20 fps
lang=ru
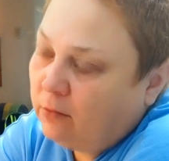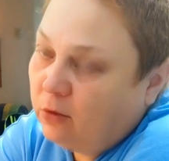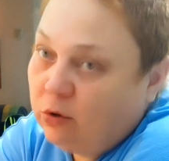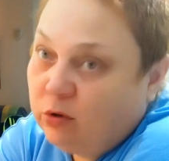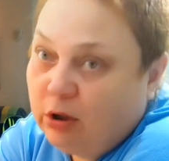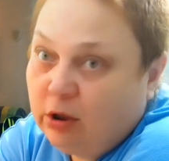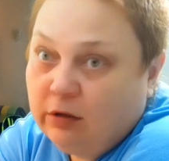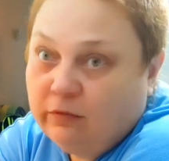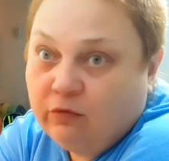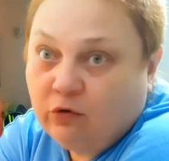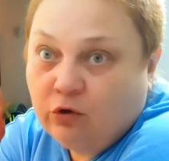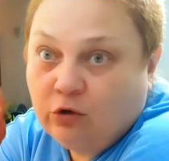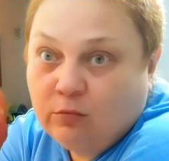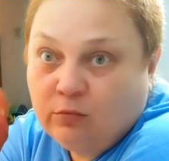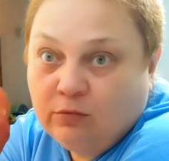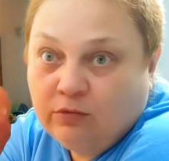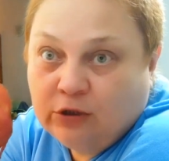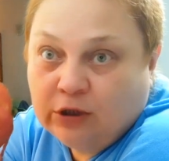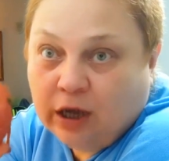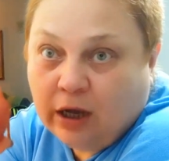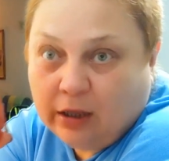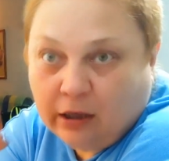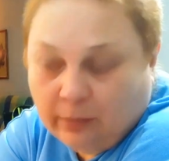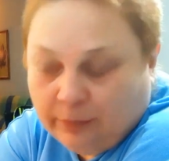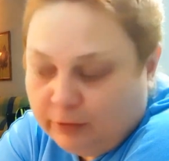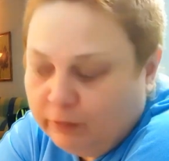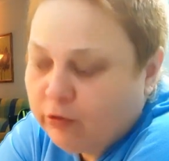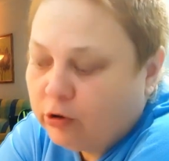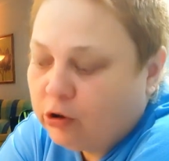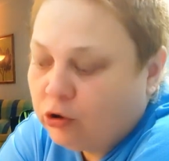это они вроде бы все... А я
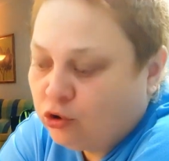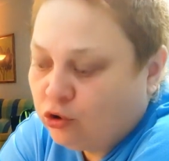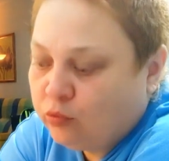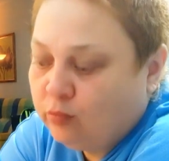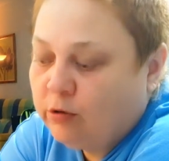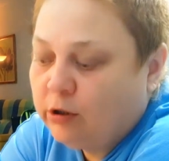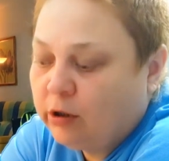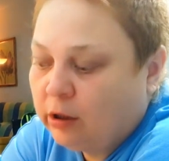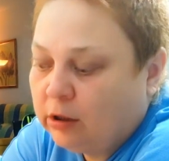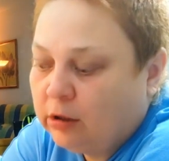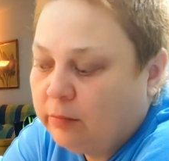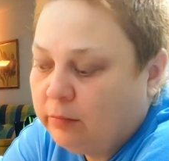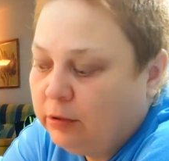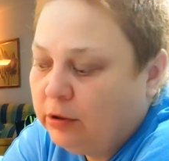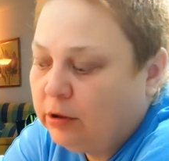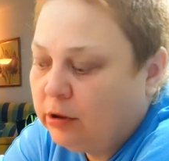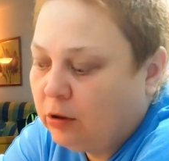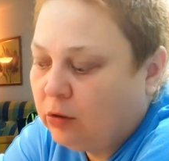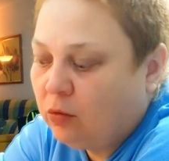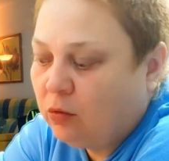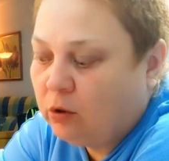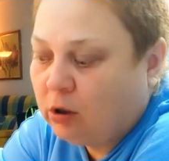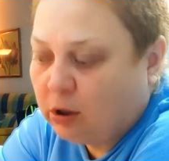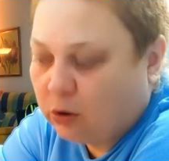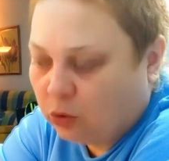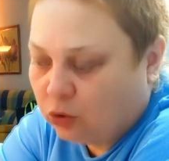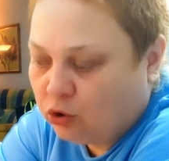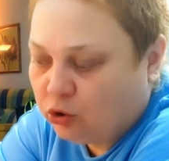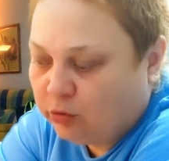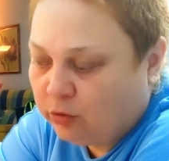привыкла, что гранаты были такого
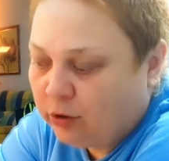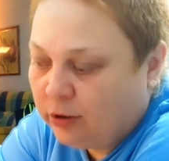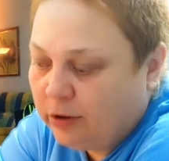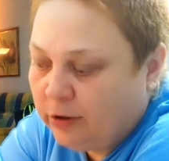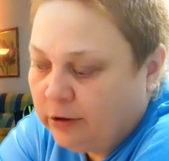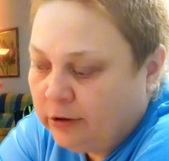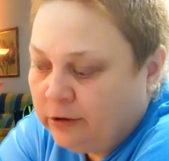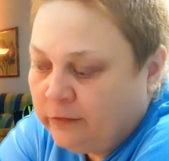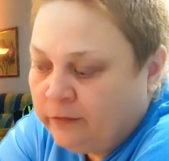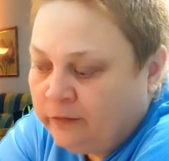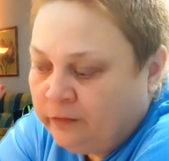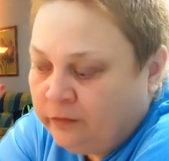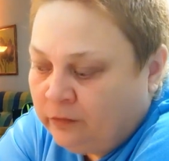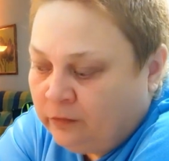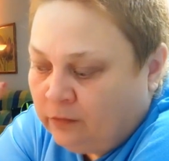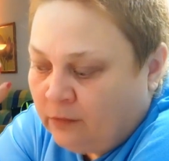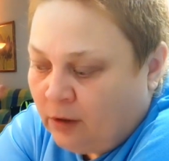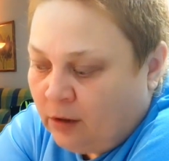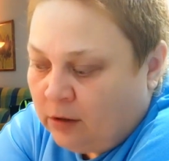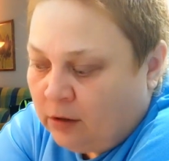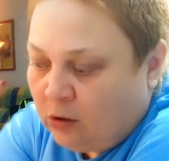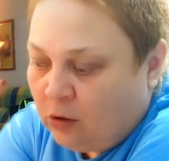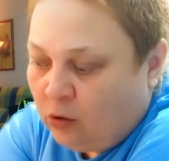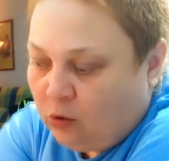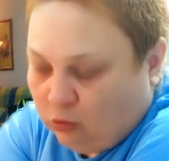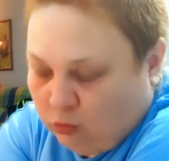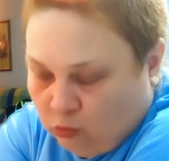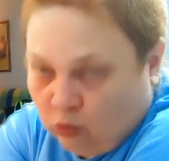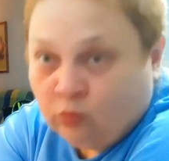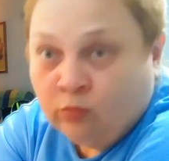хорошего...
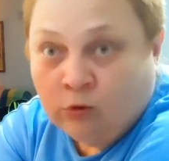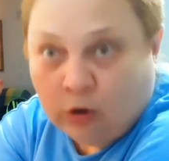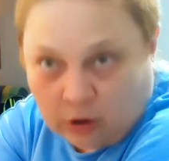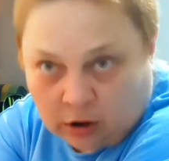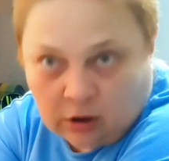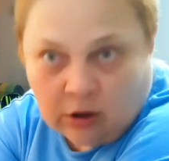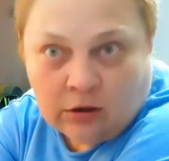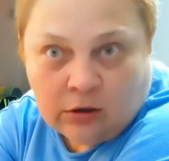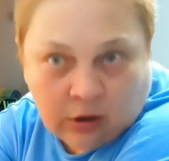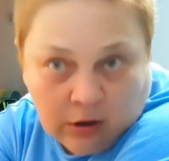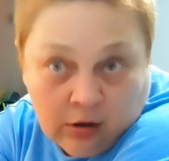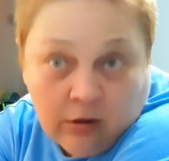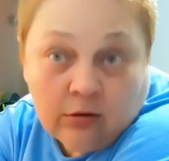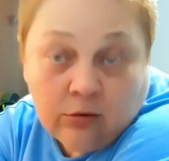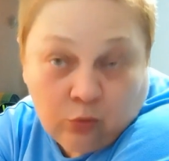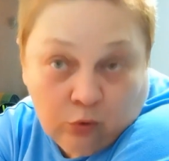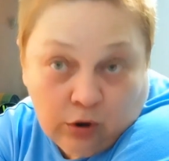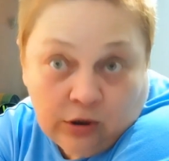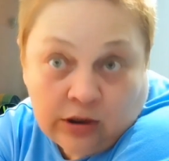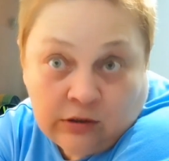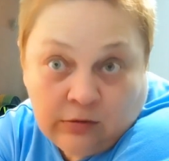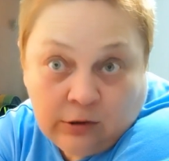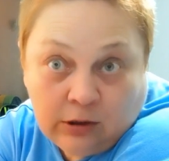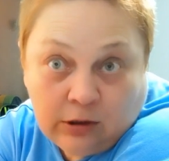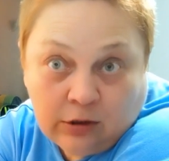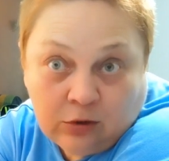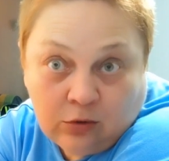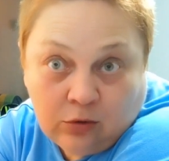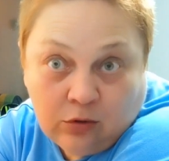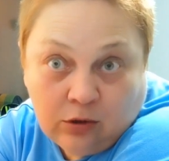Такого, ну, гра... ну он и
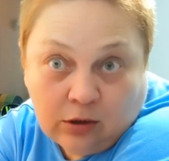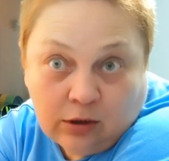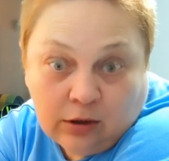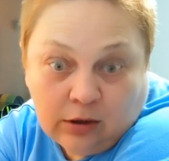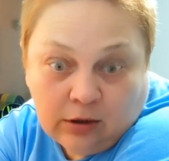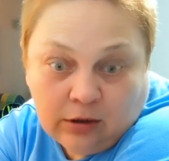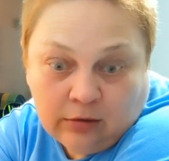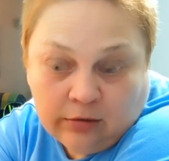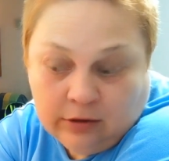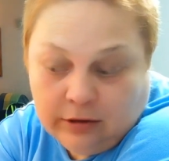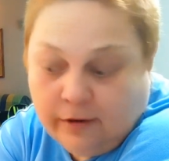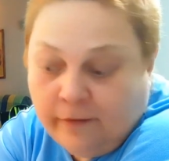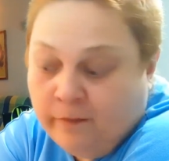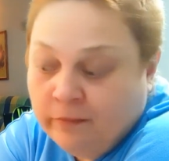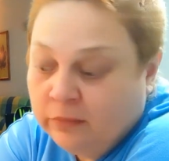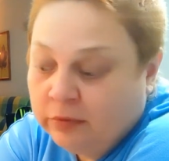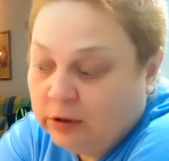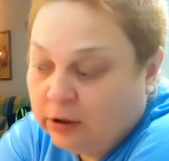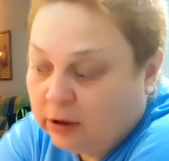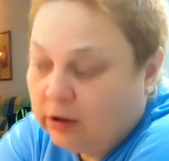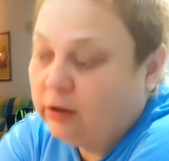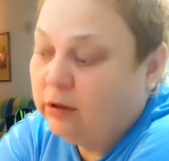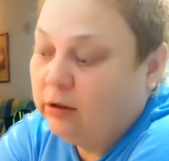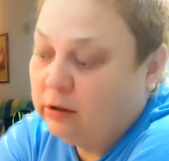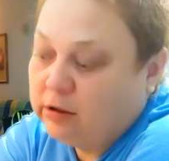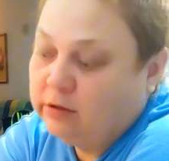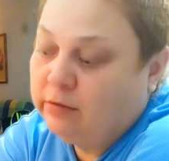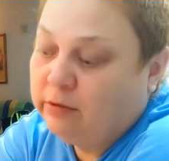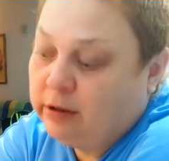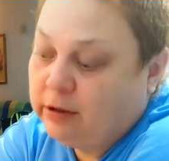цвет такой гранатовый, да? Гранат
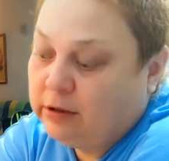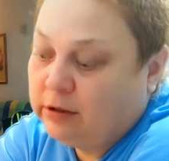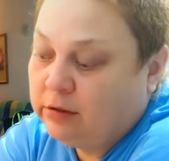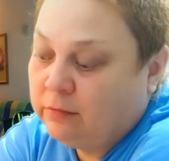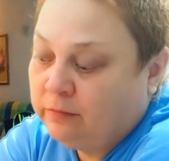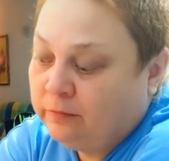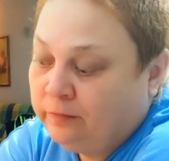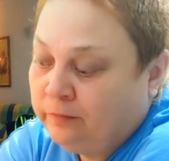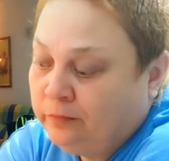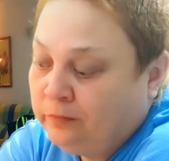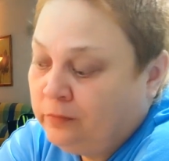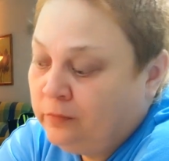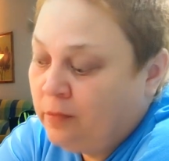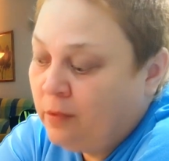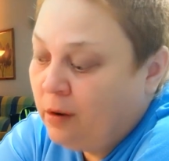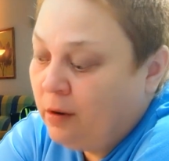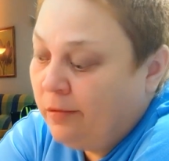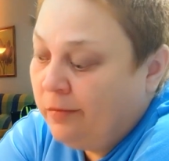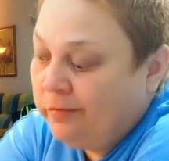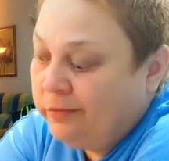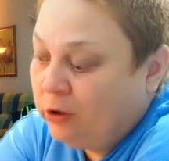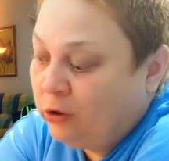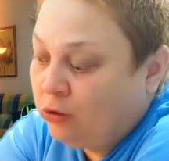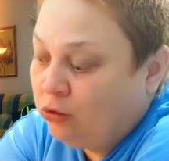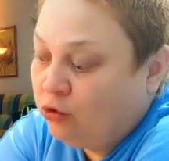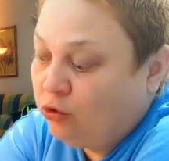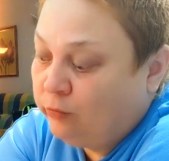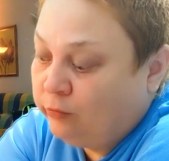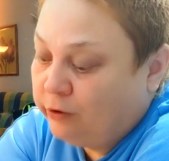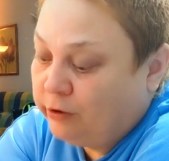называется.
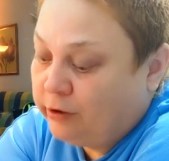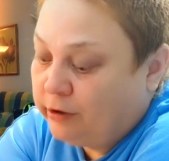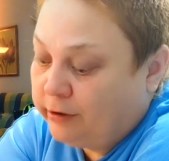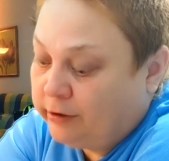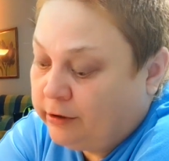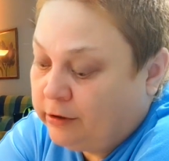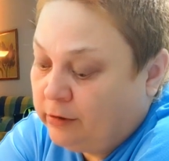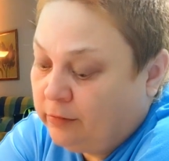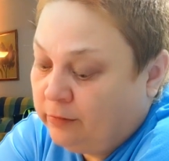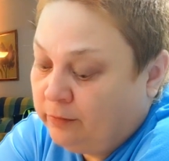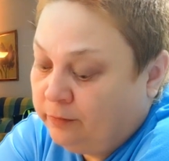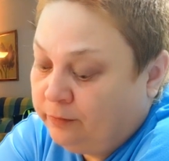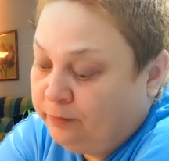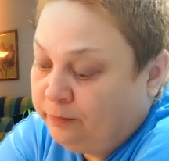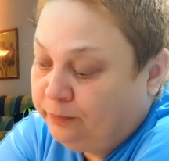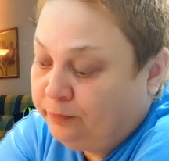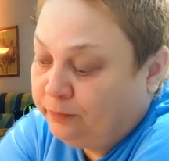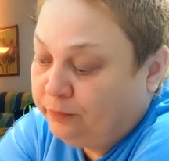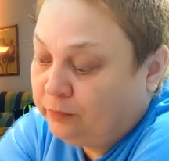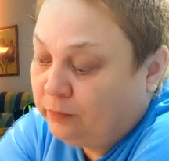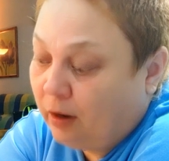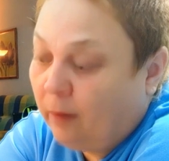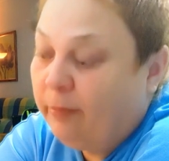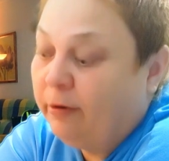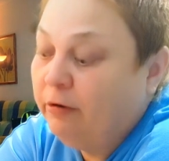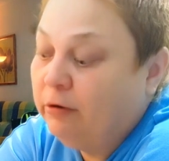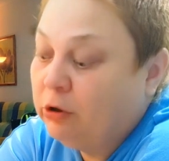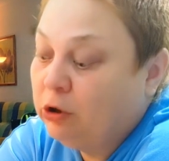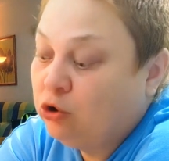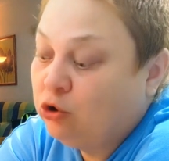Такой темно-красный. Я
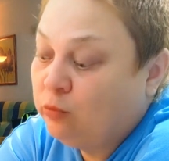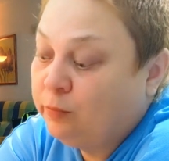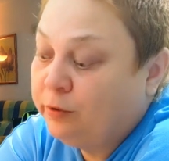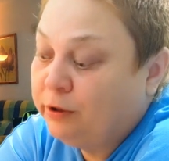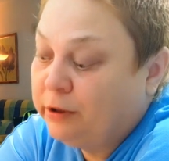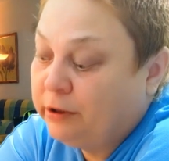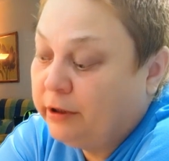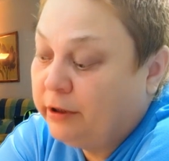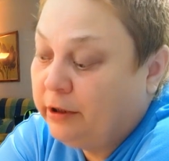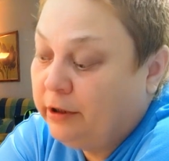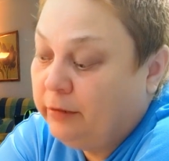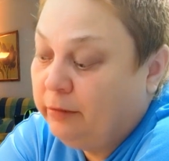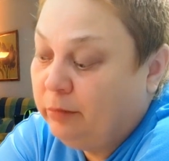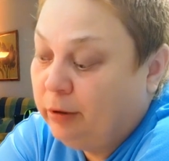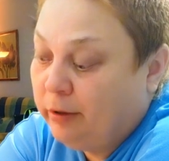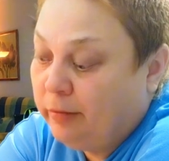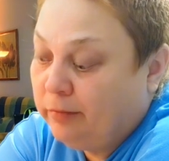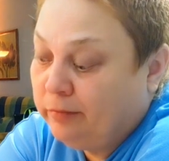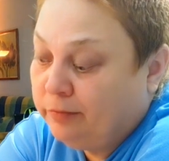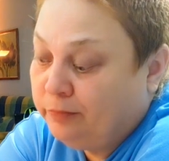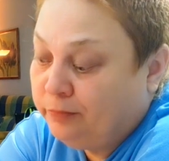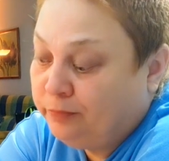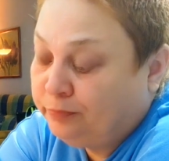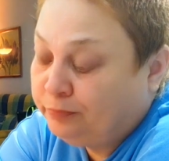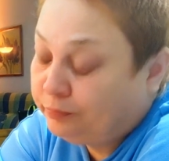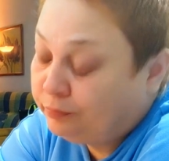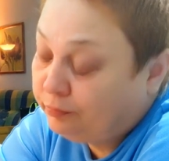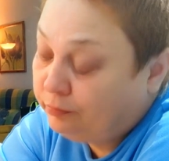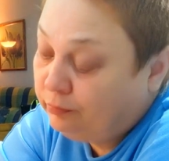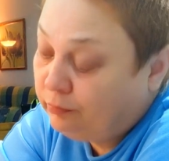привыкла, чтобы они такие были.
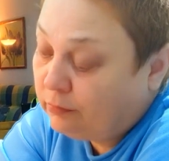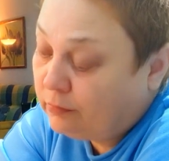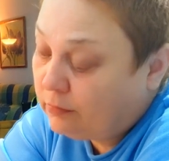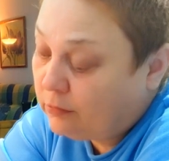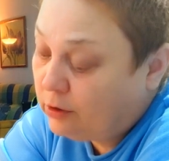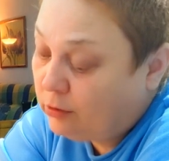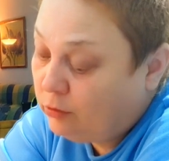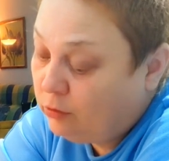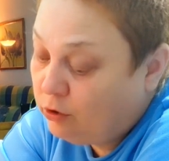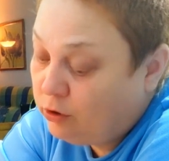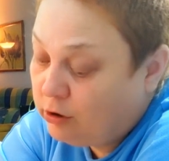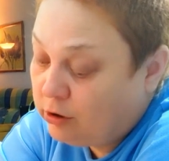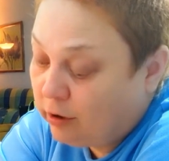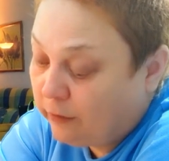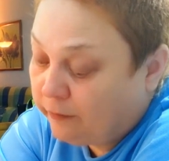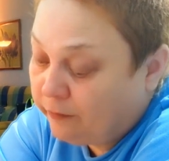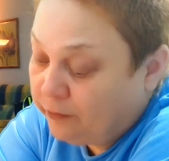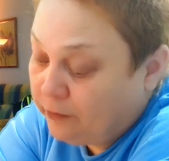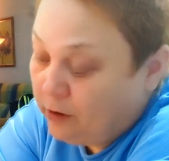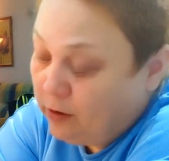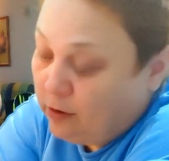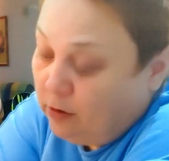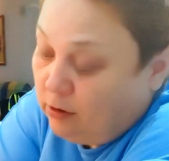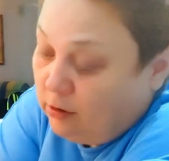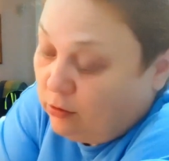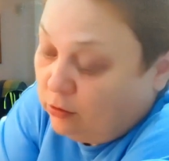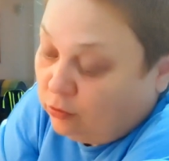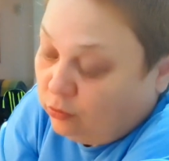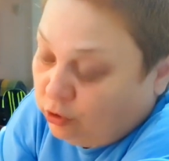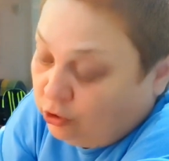Ну, не знаю.
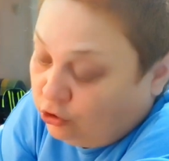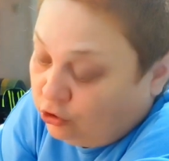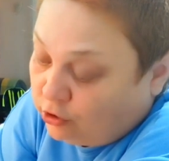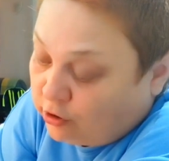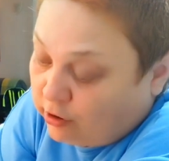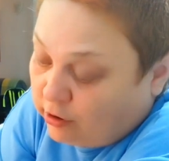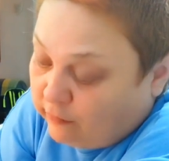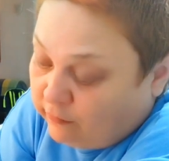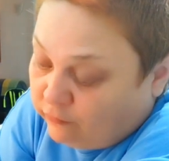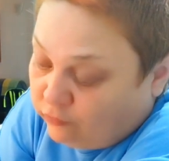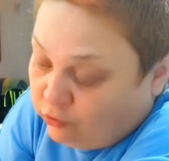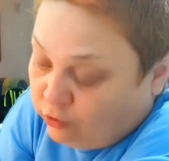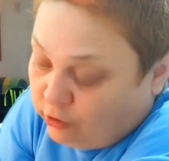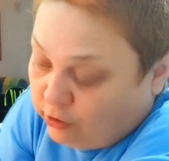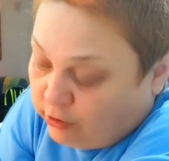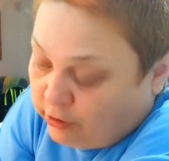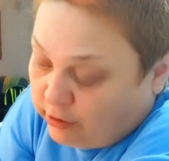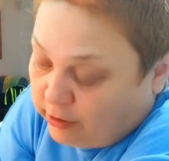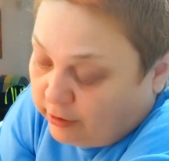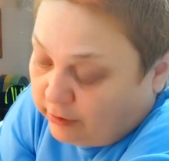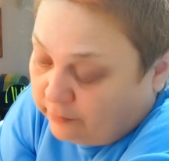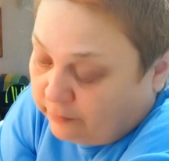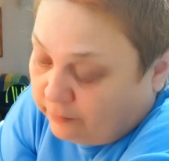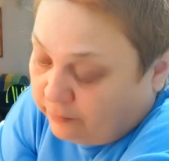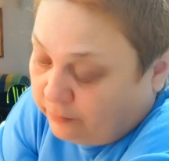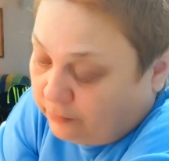Ну, ничего, такие вкусненькие они.